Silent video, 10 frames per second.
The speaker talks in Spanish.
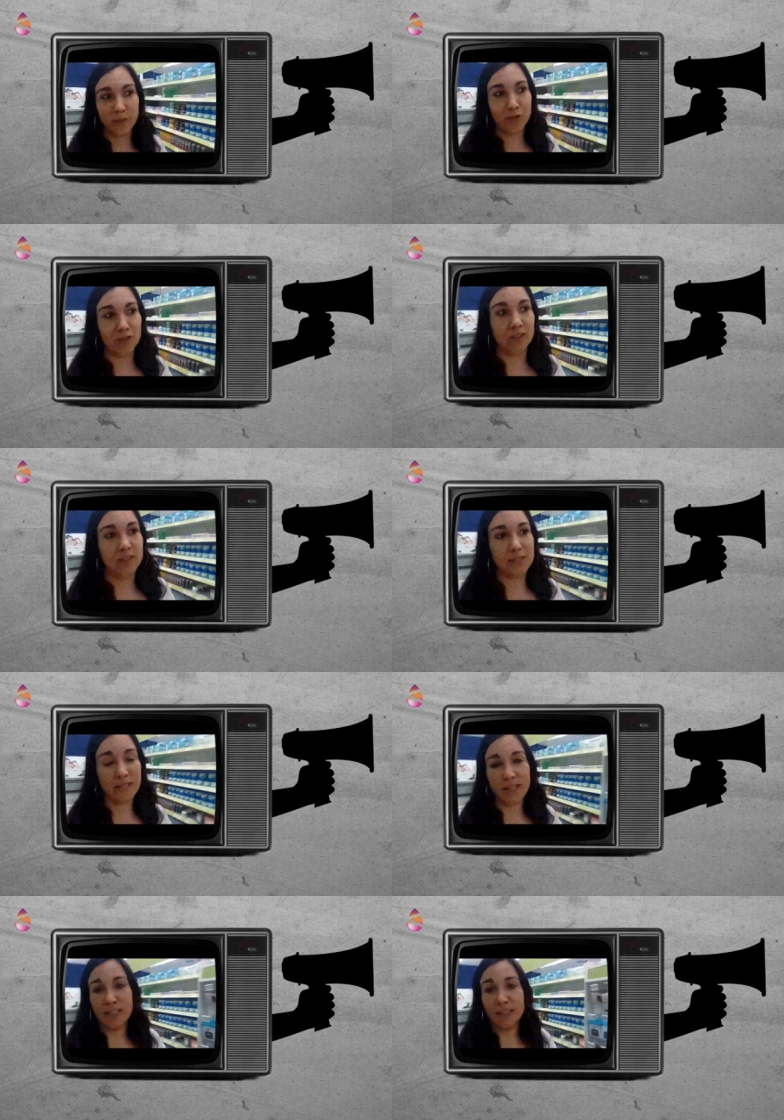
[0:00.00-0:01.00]
pero
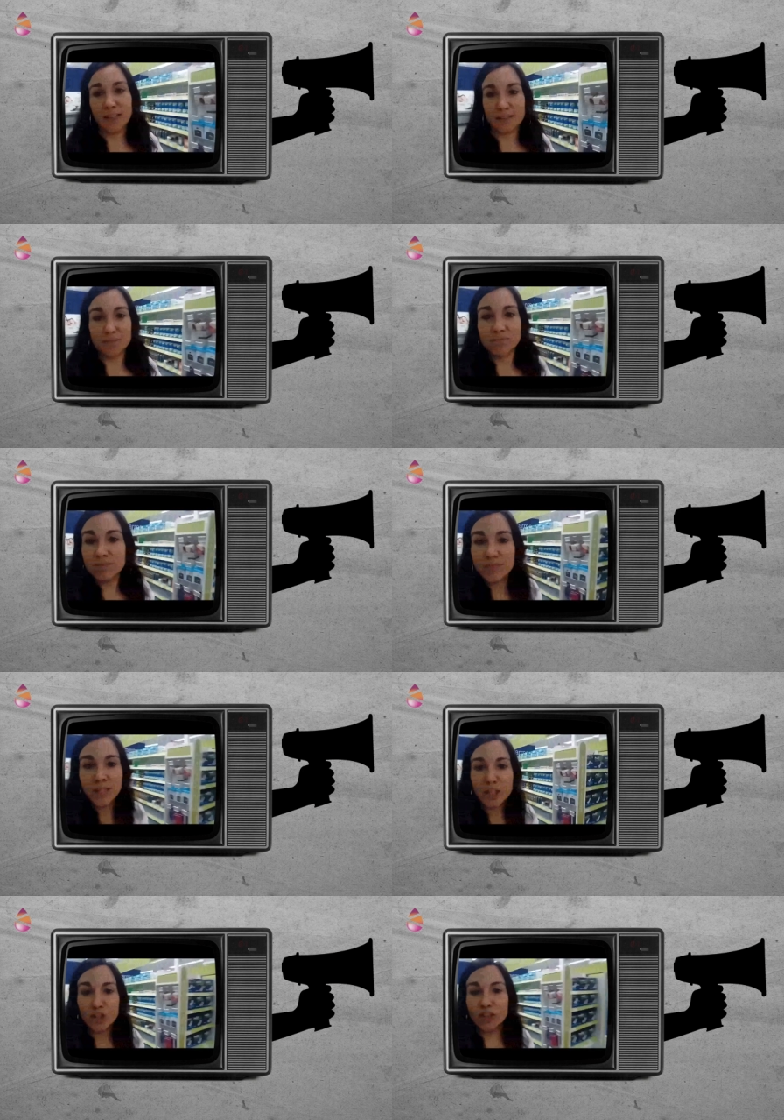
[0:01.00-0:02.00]
esta realidad
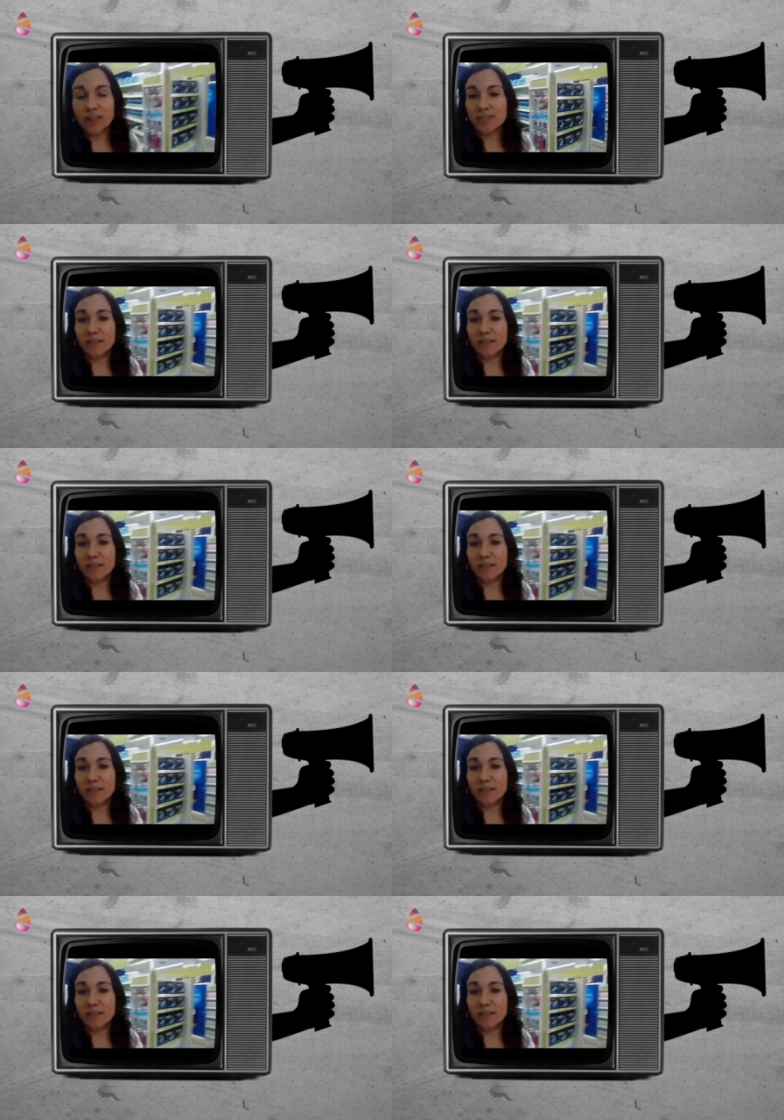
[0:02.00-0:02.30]
no